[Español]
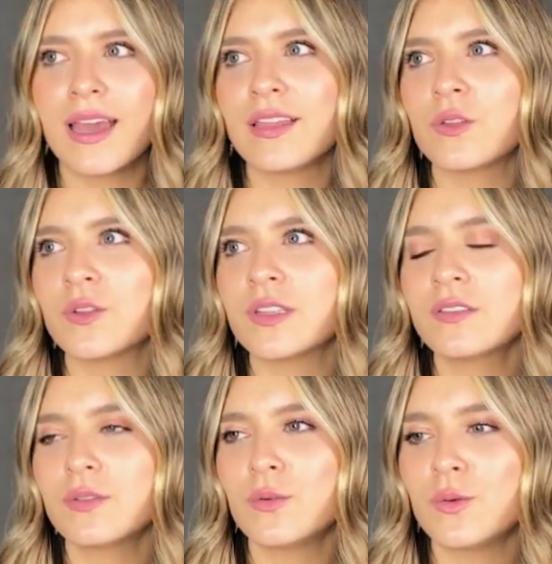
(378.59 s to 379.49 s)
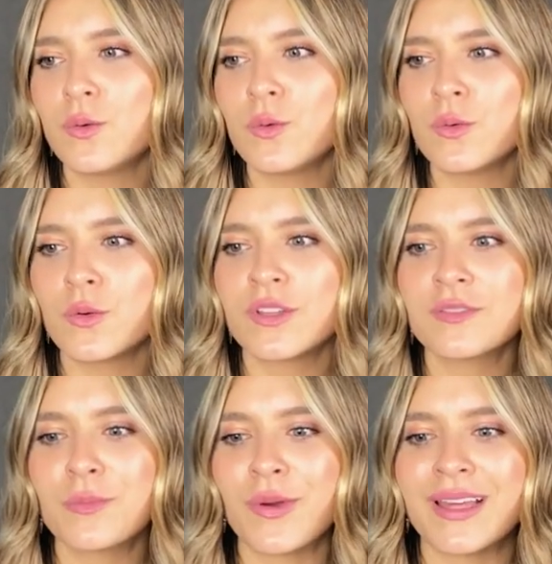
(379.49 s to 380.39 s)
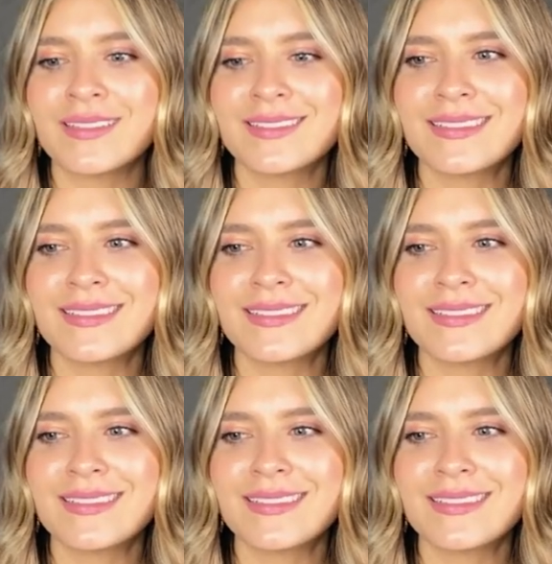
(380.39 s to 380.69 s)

Entonces uno después,